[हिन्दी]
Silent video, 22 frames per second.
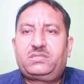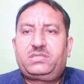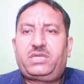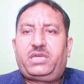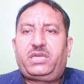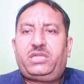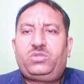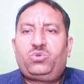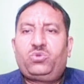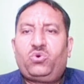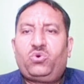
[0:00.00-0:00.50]

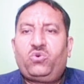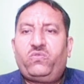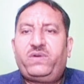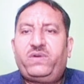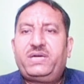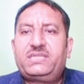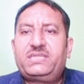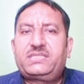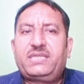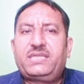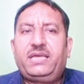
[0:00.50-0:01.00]
यानी दो
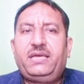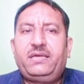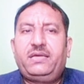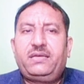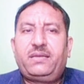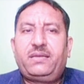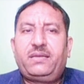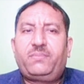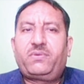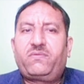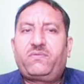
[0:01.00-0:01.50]
वर्ड्स हैं
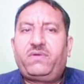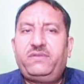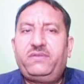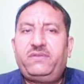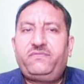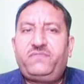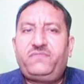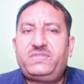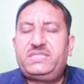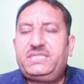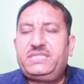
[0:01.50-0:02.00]
नंबर
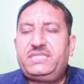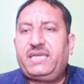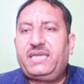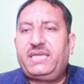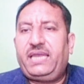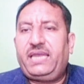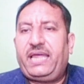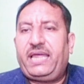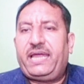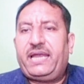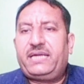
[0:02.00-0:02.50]
वन
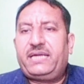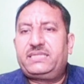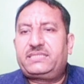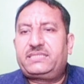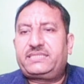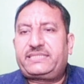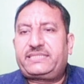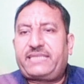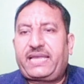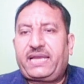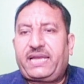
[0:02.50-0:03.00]
फिजिकल एंड
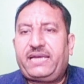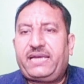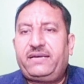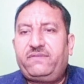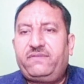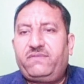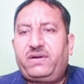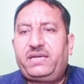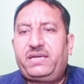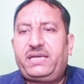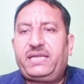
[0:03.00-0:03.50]

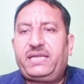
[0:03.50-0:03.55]
सेकंड वन